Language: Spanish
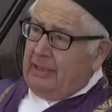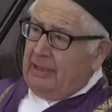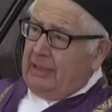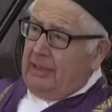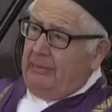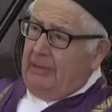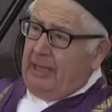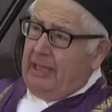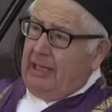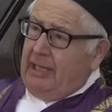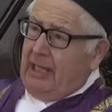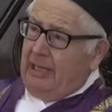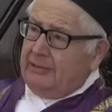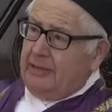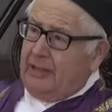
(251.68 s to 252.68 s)
que
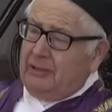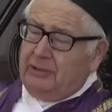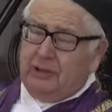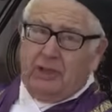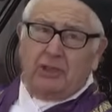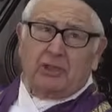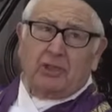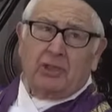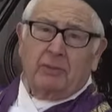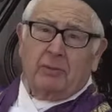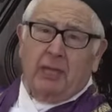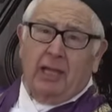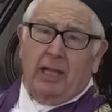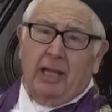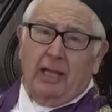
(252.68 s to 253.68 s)
María
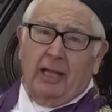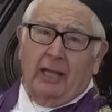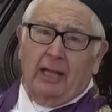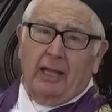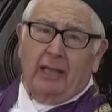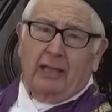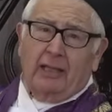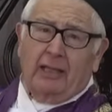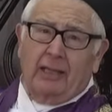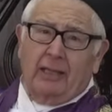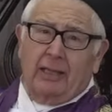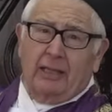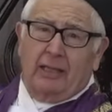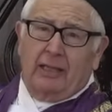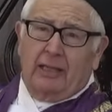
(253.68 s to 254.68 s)
Santísima
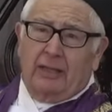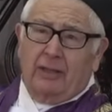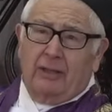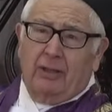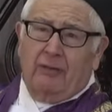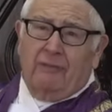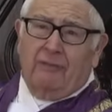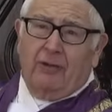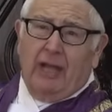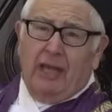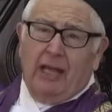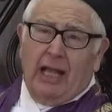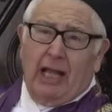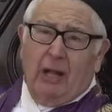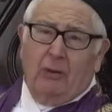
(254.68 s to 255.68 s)
no fue
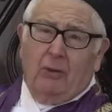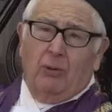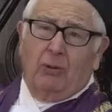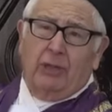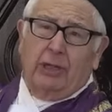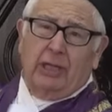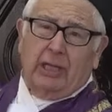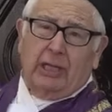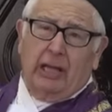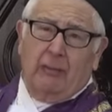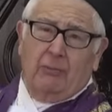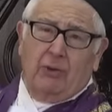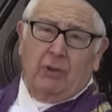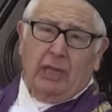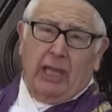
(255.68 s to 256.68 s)
la única
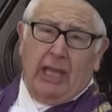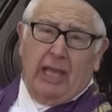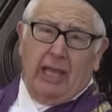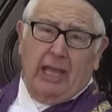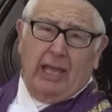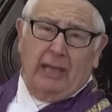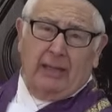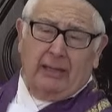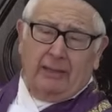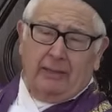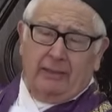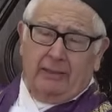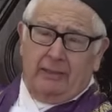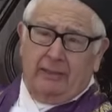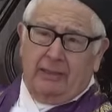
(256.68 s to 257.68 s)

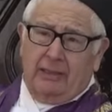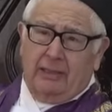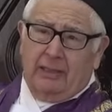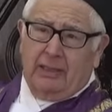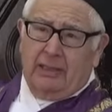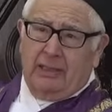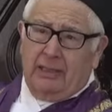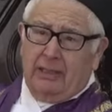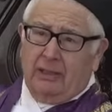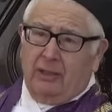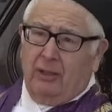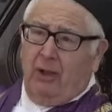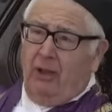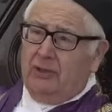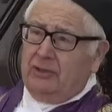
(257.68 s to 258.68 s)
mujer
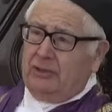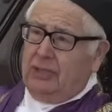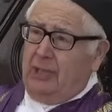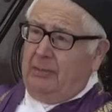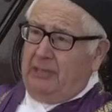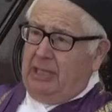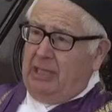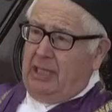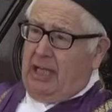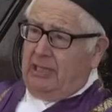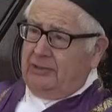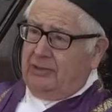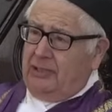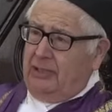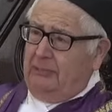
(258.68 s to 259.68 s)
concebida
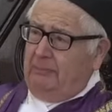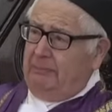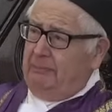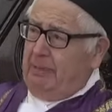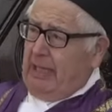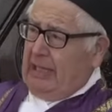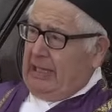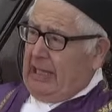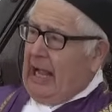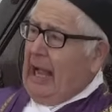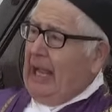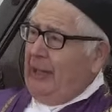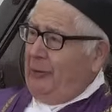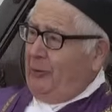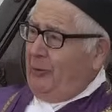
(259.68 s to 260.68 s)
sin
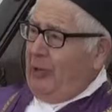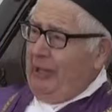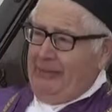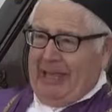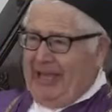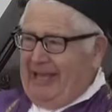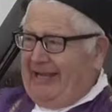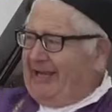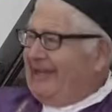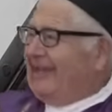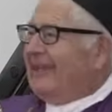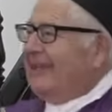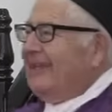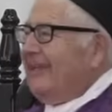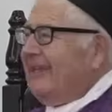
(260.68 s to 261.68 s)
pecado. A ver,
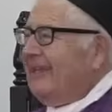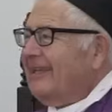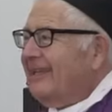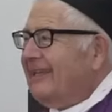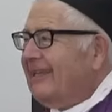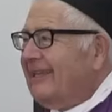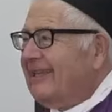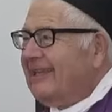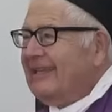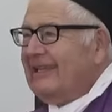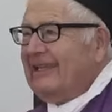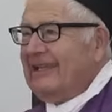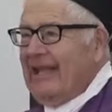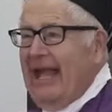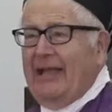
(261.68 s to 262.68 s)

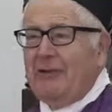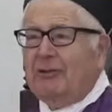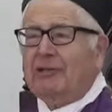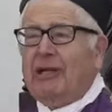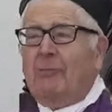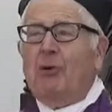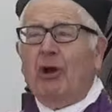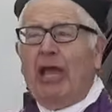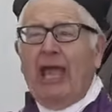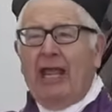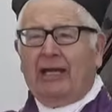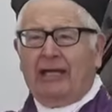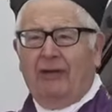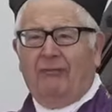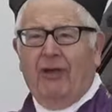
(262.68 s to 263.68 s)
hay otra
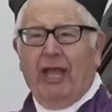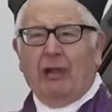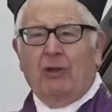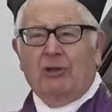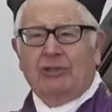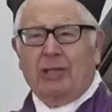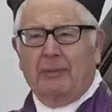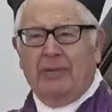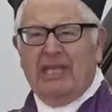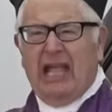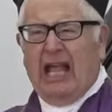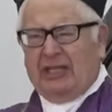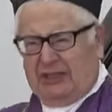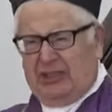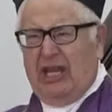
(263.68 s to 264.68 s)
mujer que fue
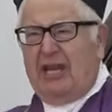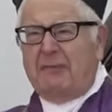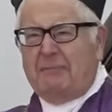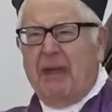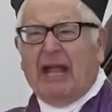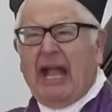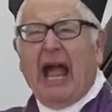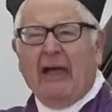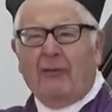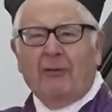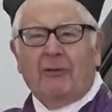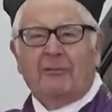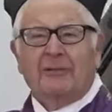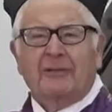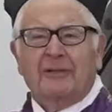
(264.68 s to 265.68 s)
concebida sin
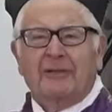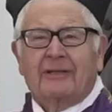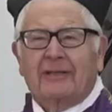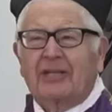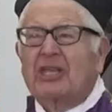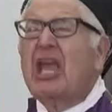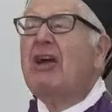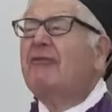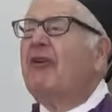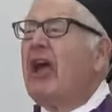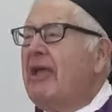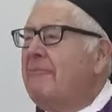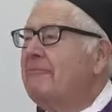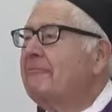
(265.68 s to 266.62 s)
pecado. ¿Quién fue?